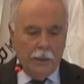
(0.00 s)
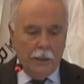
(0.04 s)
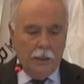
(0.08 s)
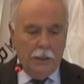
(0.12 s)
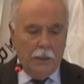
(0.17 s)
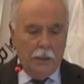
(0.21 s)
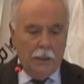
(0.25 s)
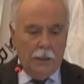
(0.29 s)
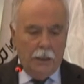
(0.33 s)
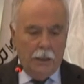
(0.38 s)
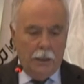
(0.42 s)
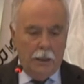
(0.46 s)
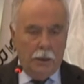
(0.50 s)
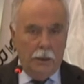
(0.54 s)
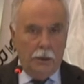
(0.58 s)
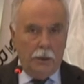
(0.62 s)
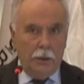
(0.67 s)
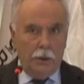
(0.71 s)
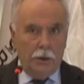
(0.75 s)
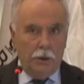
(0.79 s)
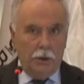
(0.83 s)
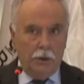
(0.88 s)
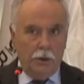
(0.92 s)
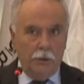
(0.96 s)
Bu
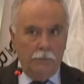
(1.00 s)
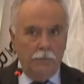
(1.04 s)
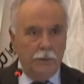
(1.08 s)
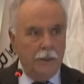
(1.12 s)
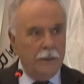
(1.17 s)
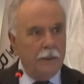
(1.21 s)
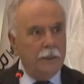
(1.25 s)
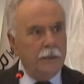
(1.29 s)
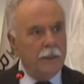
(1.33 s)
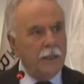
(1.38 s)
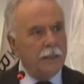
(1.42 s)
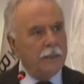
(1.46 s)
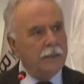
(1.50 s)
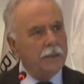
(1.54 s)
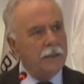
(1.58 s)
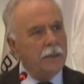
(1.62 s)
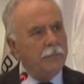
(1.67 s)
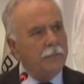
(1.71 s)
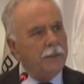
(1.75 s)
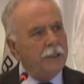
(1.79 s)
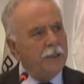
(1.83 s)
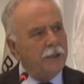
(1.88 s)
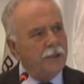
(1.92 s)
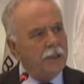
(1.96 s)
konuda dikkatli
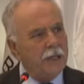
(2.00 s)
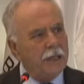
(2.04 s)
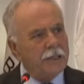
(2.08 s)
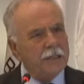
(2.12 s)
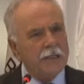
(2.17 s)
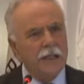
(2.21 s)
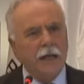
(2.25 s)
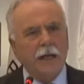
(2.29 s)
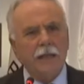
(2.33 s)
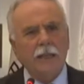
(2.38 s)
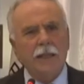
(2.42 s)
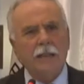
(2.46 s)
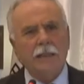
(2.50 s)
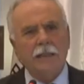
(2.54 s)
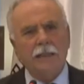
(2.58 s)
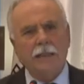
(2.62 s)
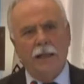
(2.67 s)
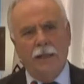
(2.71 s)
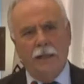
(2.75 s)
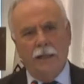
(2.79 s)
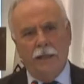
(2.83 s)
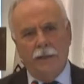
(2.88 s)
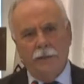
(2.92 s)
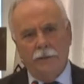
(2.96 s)
olmalıyız açıklamasında
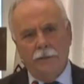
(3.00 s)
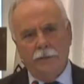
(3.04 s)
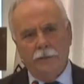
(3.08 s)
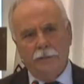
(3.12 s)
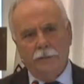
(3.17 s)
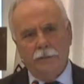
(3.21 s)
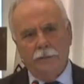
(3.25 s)
bulundu.